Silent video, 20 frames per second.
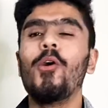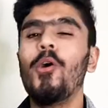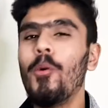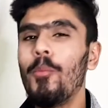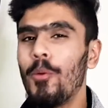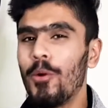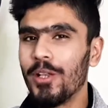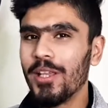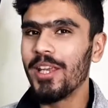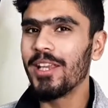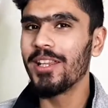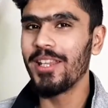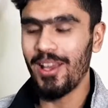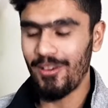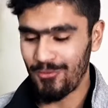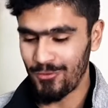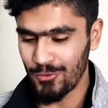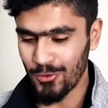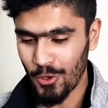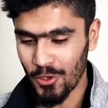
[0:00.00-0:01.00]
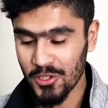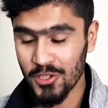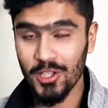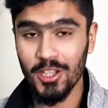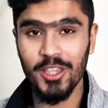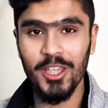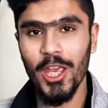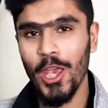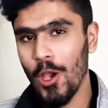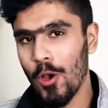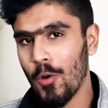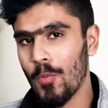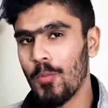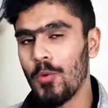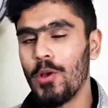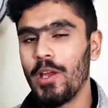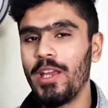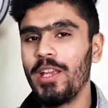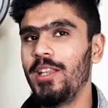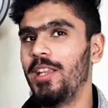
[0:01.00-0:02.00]
ओप्पो ने एक नया फ़ोन लॉन्च कर दिया है
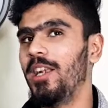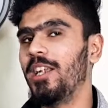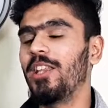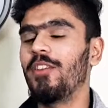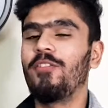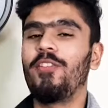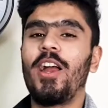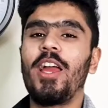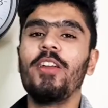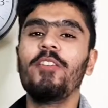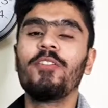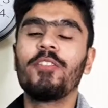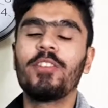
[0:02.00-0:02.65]
ओप्पो ए फाइव